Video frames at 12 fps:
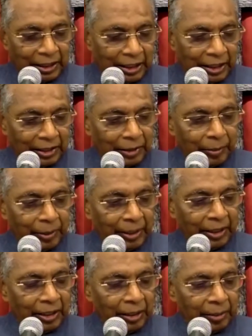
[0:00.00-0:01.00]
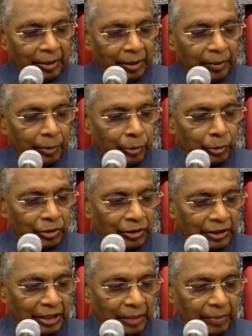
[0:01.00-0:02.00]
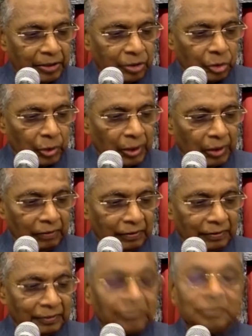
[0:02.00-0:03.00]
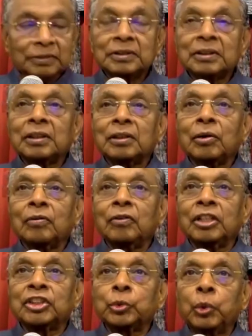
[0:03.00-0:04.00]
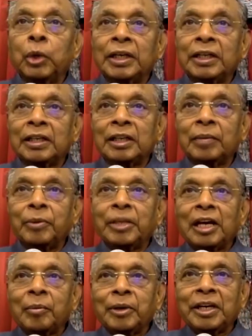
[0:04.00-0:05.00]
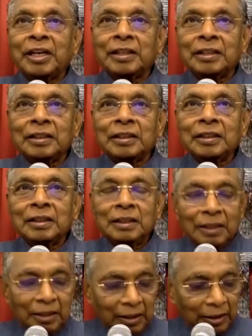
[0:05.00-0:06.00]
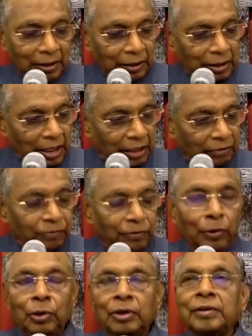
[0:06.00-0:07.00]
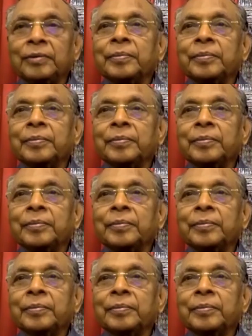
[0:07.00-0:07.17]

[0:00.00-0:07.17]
அதே இது பன்னிரெண்டாம் ஹீப்ரூஸ் சாப்டர் டுவெல் பர்ஸ் ஒன் எப்படி ஆரம்பிக்கிறது தேர் ஃபோர்